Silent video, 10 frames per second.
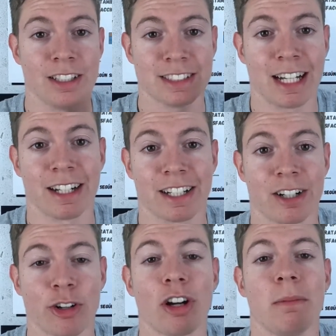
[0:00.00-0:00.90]

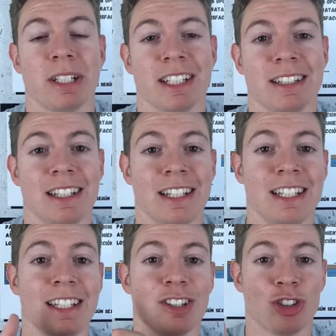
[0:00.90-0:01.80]
Sangre roja brillante
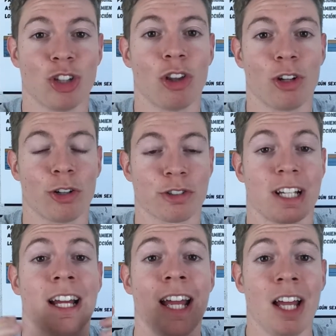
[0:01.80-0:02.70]
y no
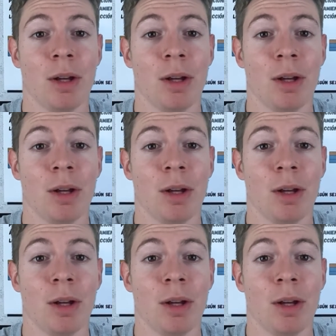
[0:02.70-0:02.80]
dolorosa.